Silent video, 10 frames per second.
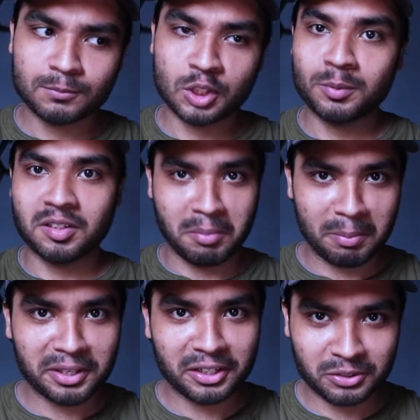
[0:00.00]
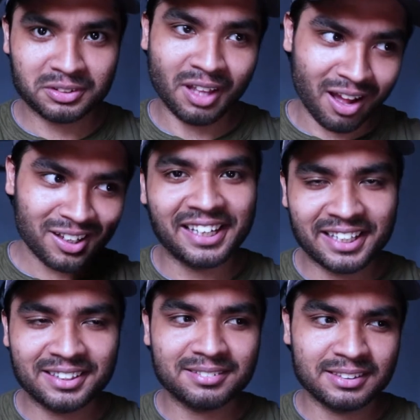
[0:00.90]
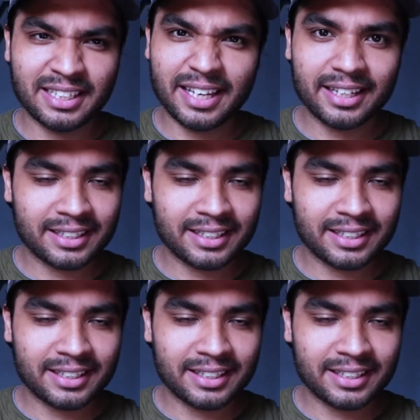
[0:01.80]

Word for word: जिनमें से मैं भी एक था लेकिन ये